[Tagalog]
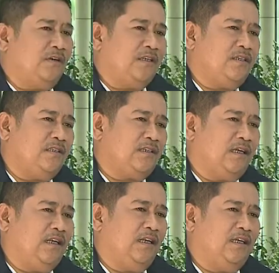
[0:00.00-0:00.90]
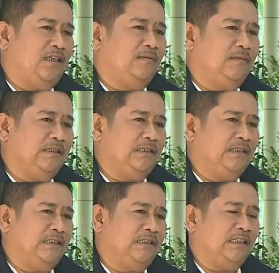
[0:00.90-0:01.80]
kasi sa kanila naman
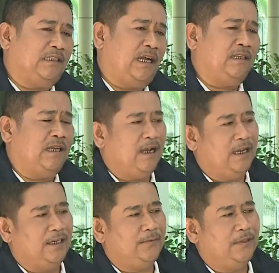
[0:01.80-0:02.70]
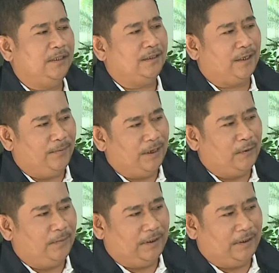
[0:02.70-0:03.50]
yan is nagtagdagahanap din ng trabaho